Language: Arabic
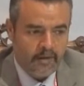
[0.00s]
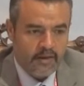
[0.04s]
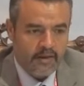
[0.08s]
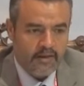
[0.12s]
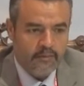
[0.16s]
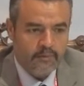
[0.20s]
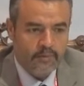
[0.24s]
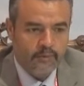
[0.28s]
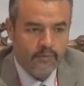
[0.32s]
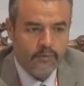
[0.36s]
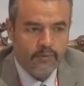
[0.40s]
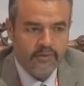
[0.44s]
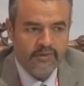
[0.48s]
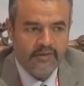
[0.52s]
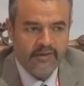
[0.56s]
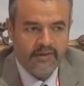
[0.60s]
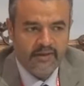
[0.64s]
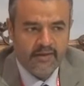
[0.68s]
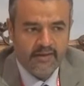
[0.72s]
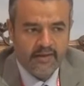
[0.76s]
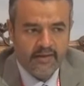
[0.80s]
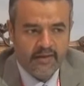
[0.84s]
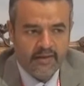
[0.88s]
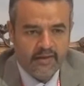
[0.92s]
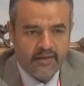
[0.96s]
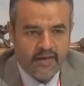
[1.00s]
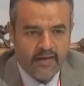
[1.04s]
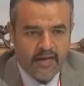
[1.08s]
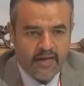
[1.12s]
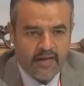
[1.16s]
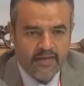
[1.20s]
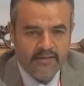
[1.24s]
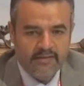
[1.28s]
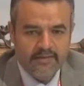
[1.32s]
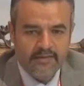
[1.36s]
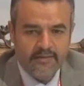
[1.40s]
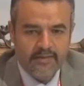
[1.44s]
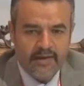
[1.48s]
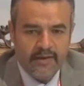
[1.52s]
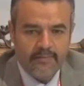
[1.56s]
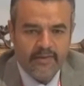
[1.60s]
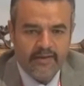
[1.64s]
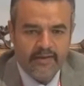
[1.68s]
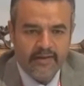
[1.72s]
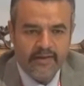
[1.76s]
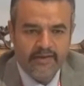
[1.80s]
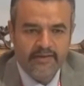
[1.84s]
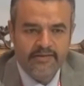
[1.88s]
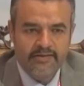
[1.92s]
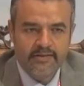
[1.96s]
الموضوع ده حصل
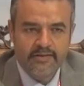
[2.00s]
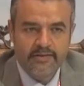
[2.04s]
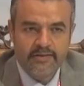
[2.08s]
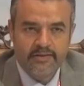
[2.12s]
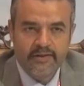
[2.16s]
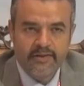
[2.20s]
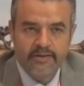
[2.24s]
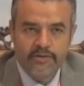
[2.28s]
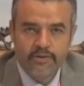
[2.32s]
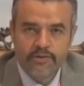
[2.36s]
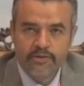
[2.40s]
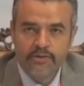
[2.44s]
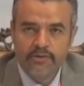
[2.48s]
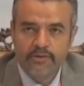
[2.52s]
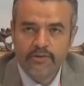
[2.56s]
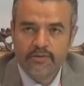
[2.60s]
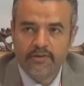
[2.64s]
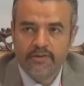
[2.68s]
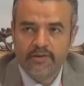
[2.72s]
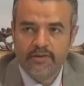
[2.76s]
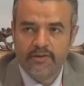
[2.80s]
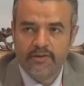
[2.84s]
عمل اكسلريشن